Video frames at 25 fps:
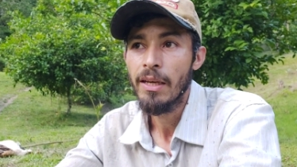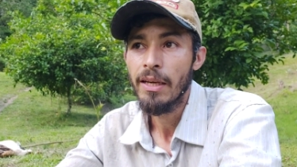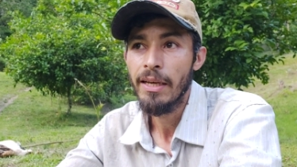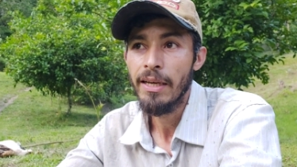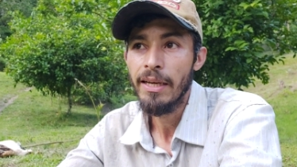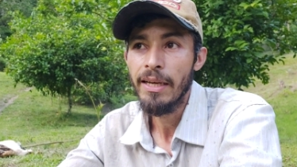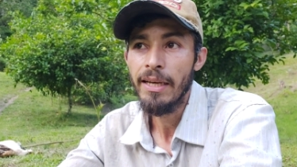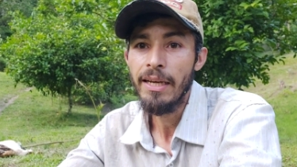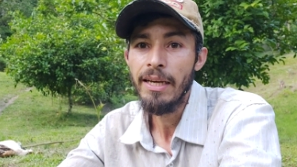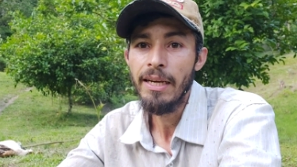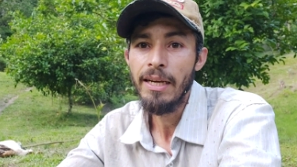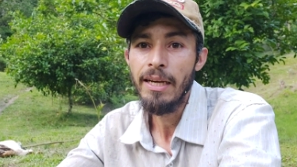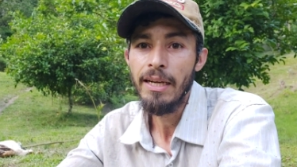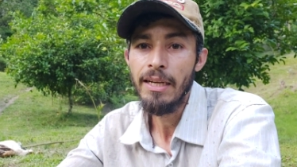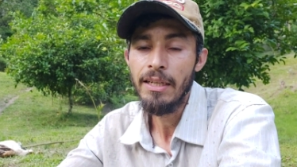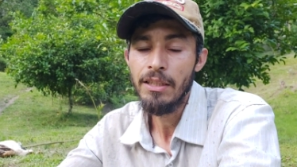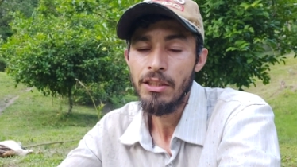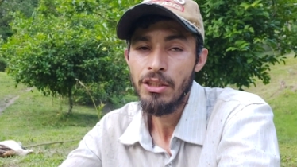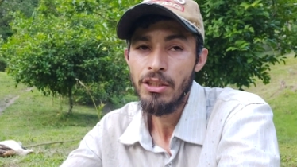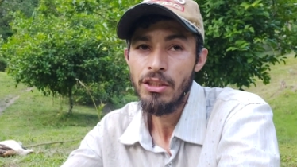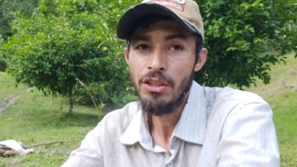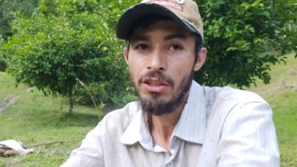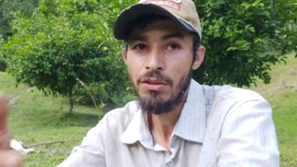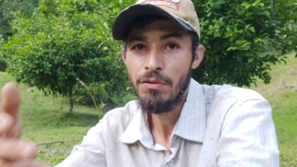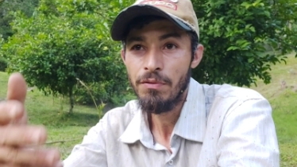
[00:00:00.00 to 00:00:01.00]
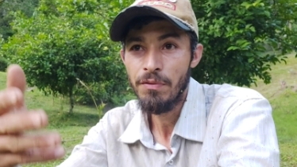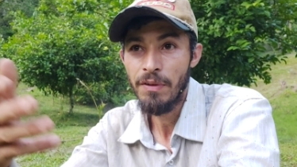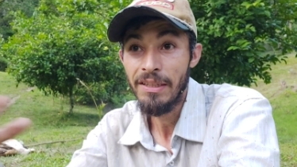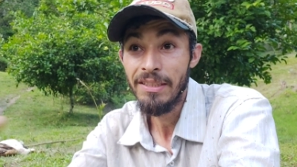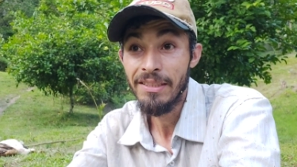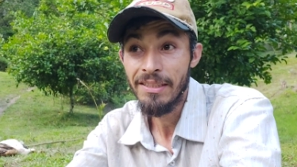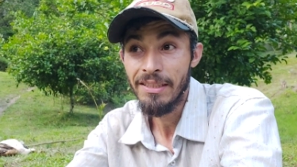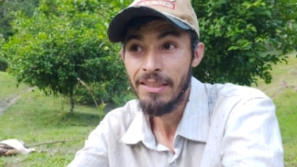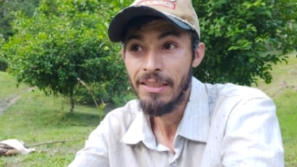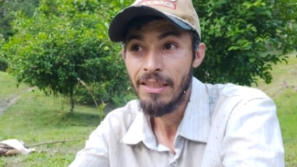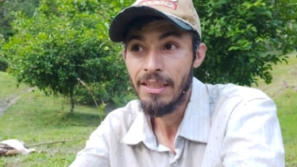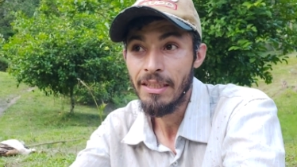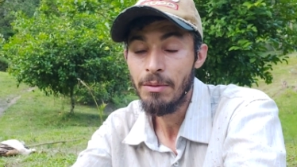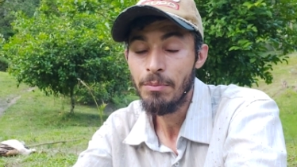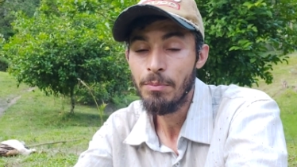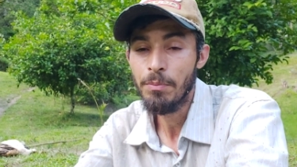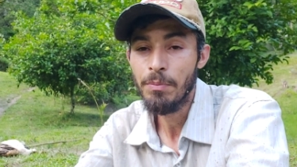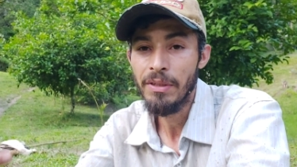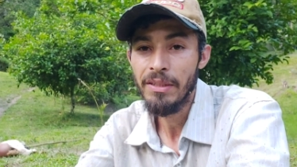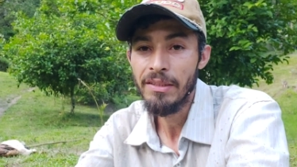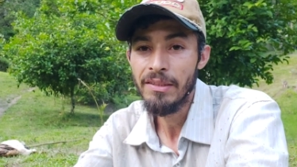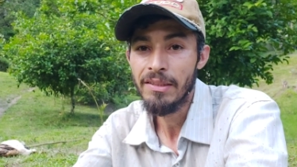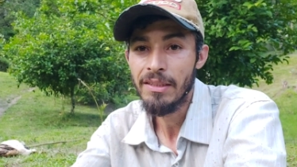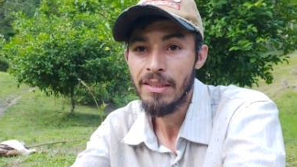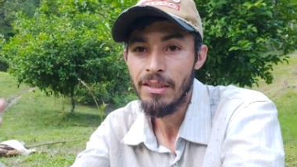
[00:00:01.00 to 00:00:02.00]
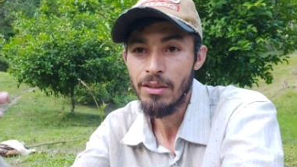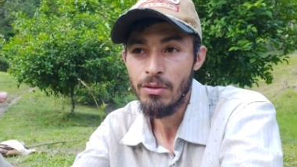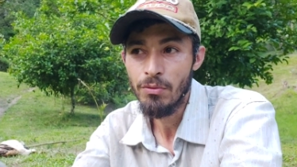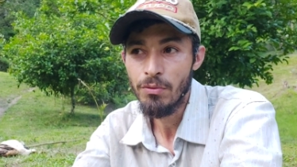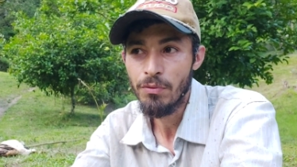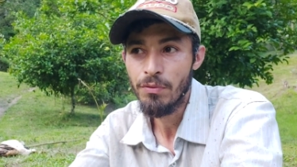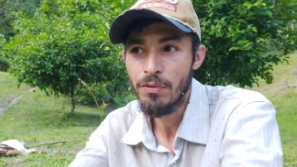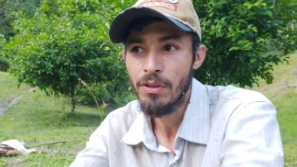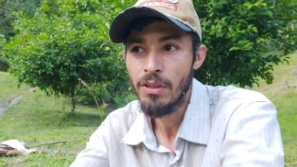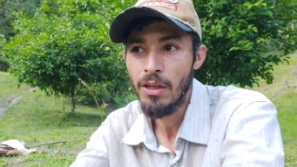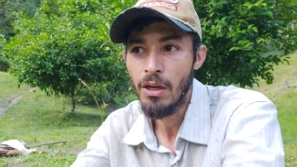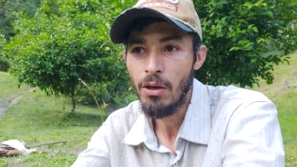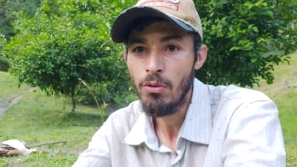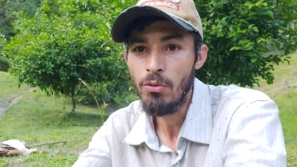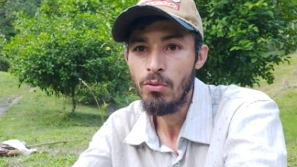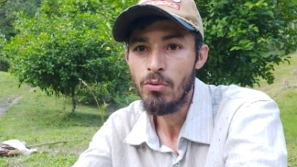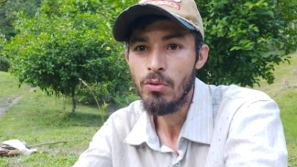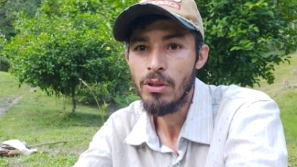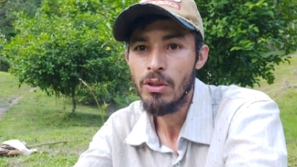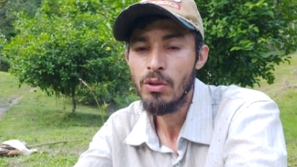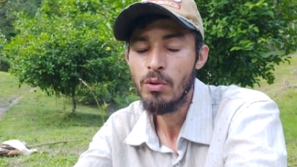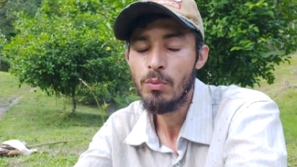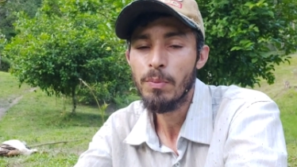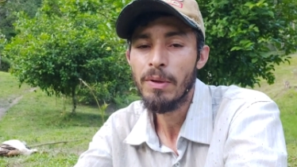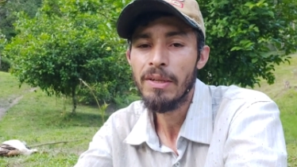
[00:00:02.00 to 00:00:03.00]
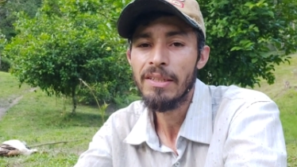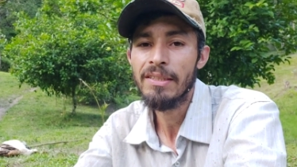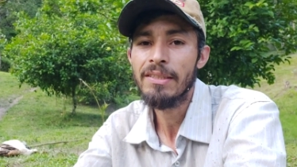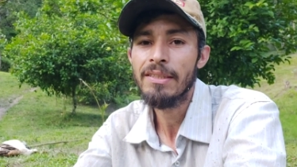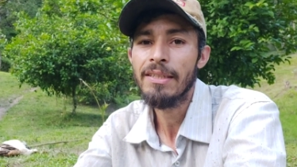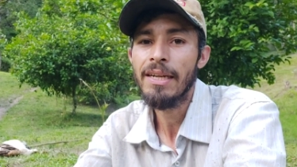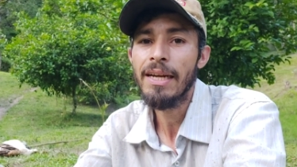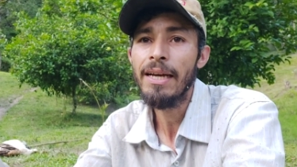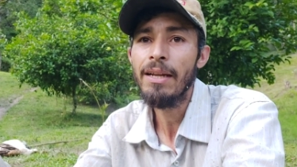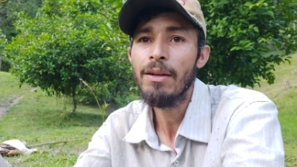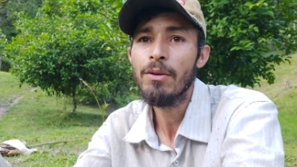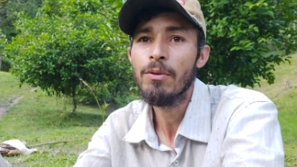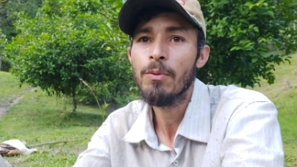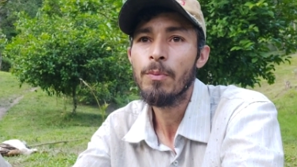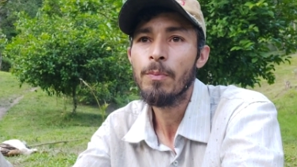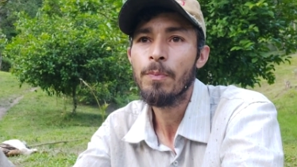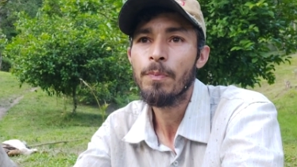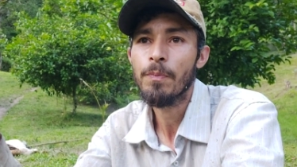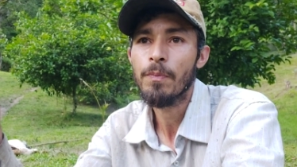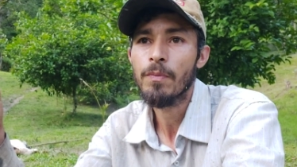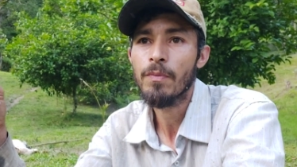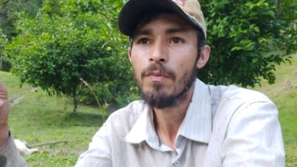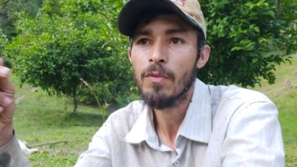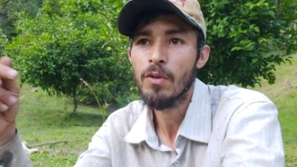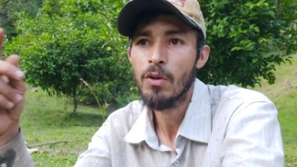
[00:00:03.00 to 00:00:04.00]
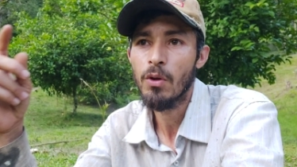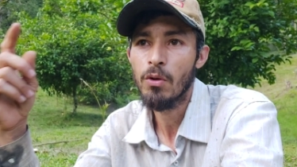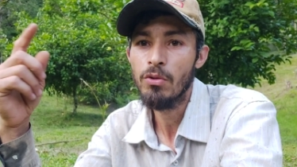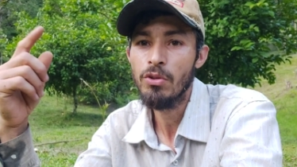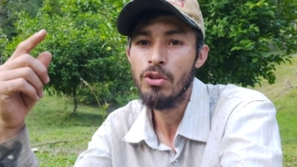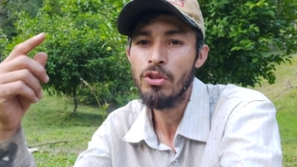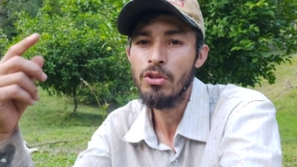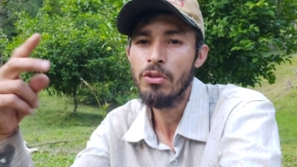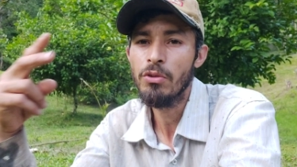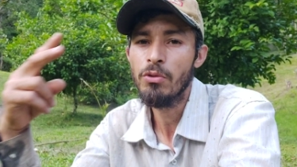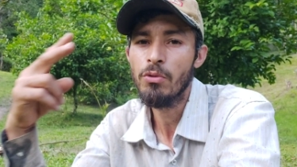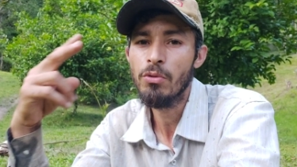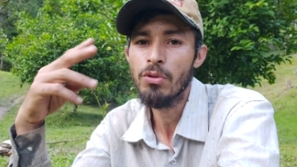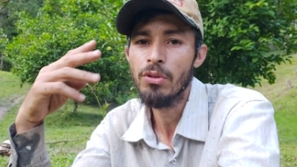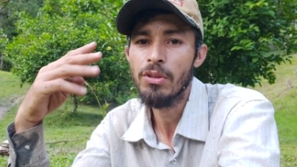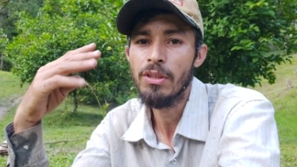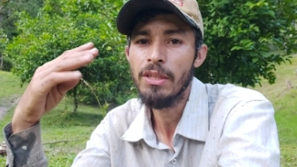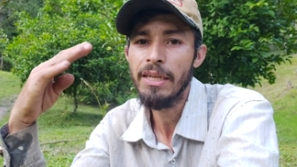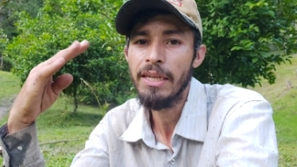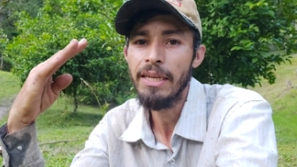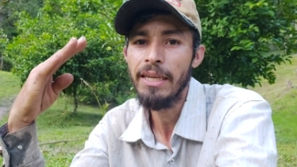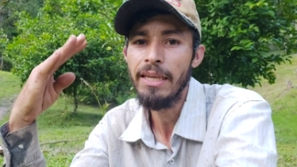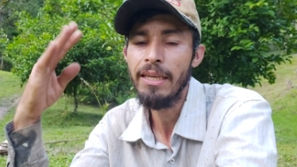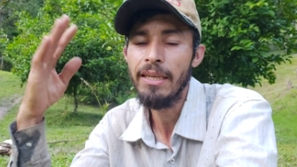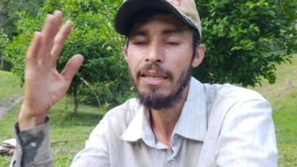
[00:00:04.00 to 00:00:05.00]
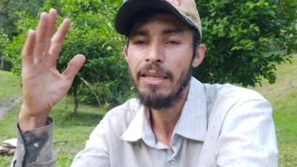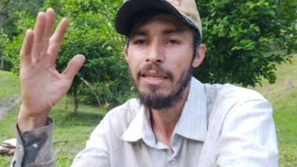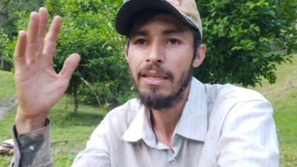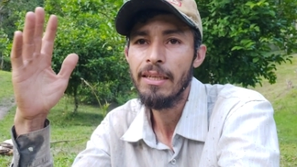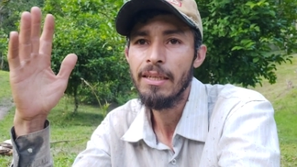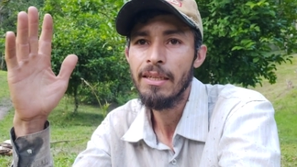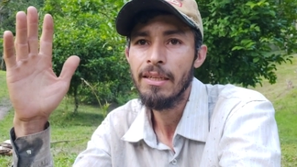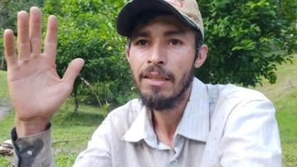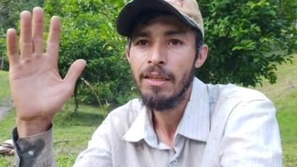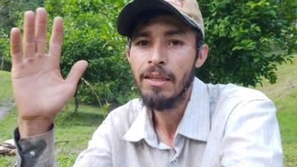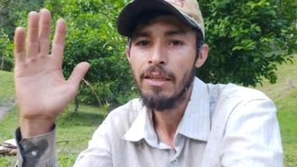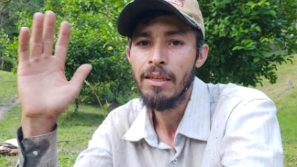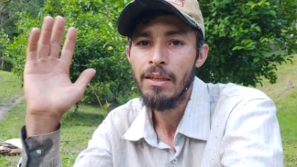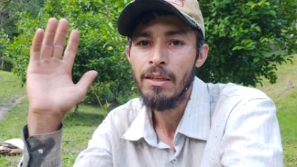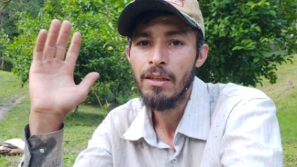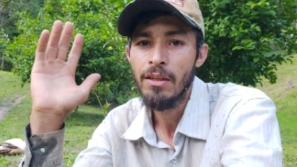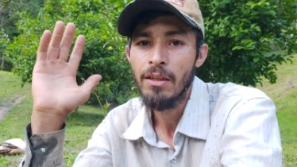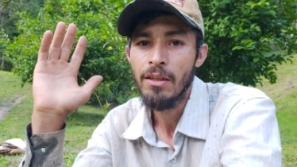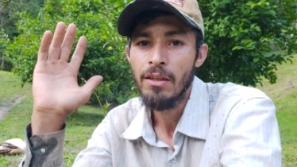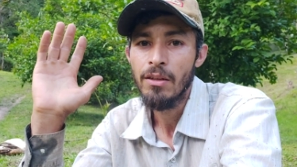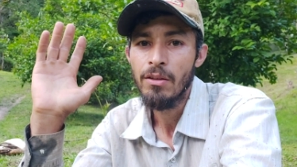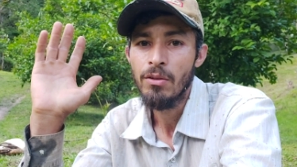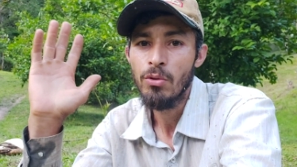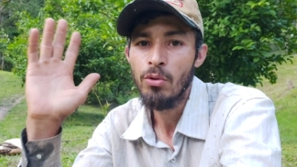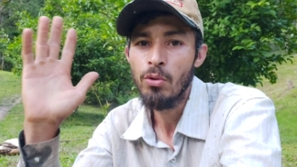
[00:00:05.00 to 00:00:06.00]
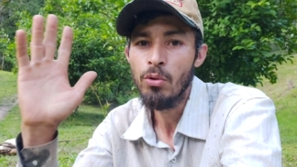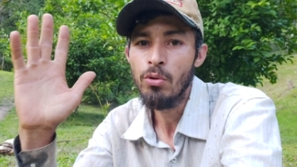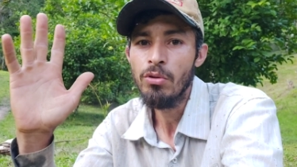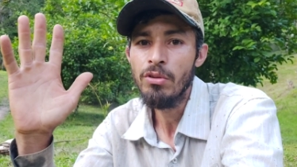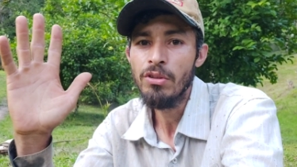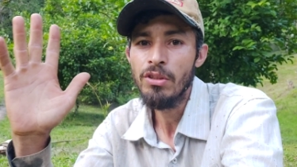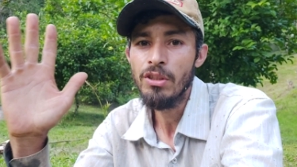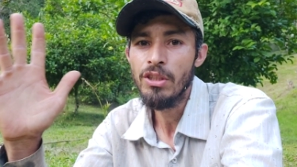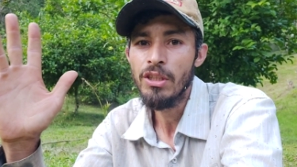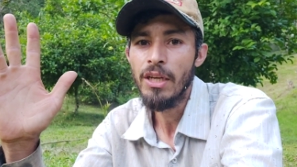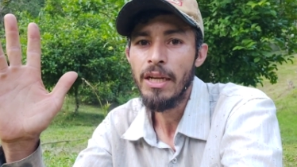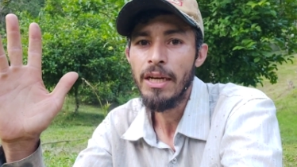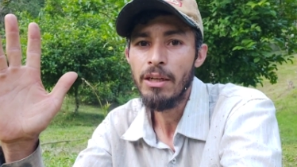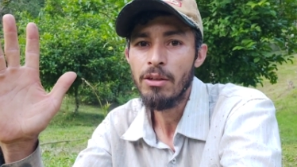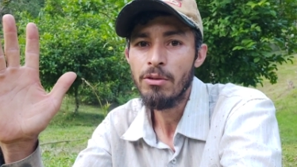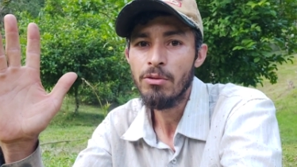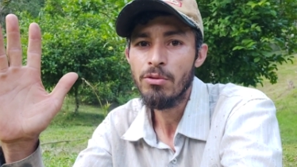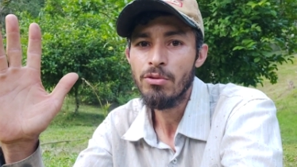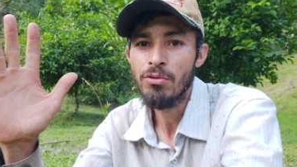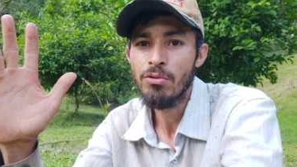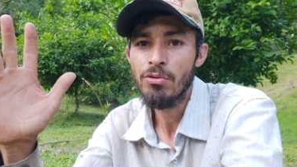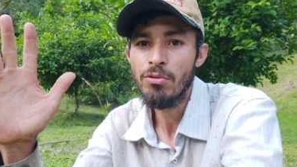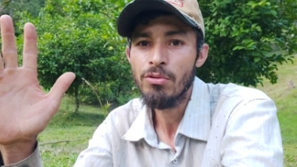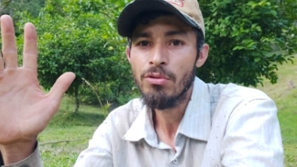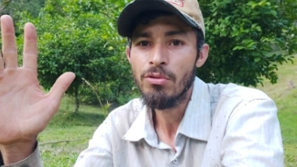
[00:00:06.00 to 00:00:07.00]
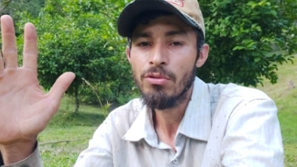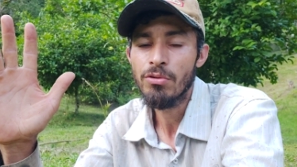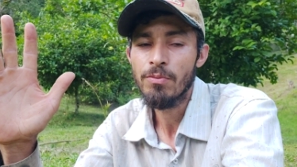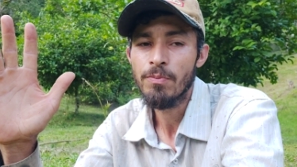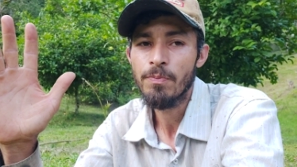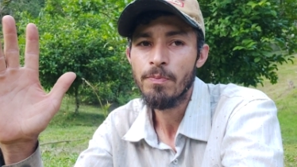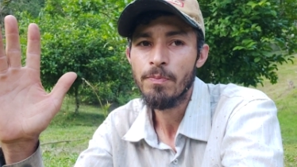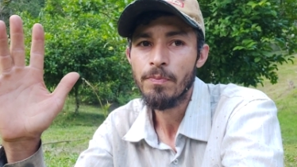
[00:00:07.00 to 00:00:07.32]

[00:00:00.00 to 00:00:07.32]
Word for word: é a gente fazendo a limpeza aqui no final do ano passado, onde eu encontrei 12 jaracuçus.